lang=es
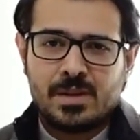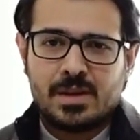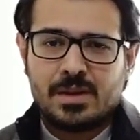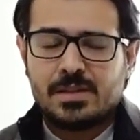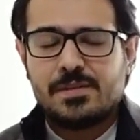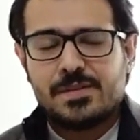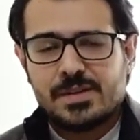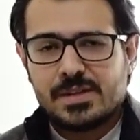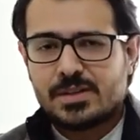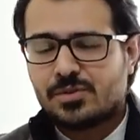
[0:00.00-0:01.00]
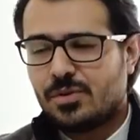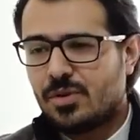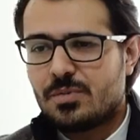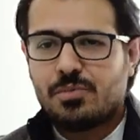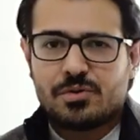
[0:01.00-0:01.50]
eh, difíciles
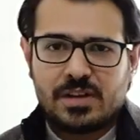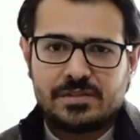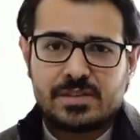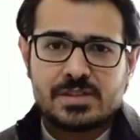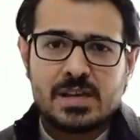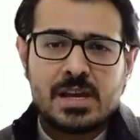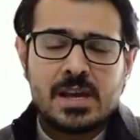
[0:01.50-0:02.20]
o, importantes.